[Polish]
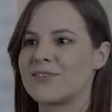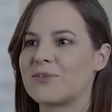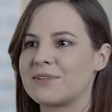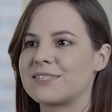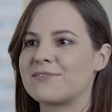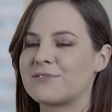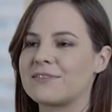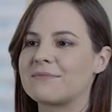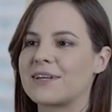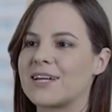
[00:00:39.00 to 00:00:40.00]
To miejsce, w
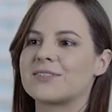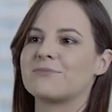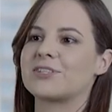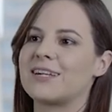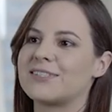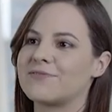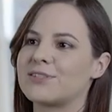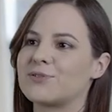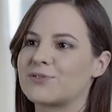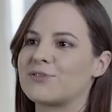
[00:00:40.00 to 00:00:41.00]
którym każdy może realizować
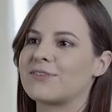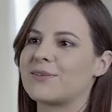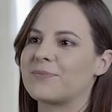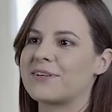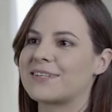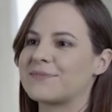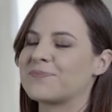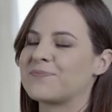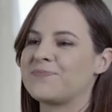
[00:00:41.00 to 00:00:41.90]
różnorodne projekty.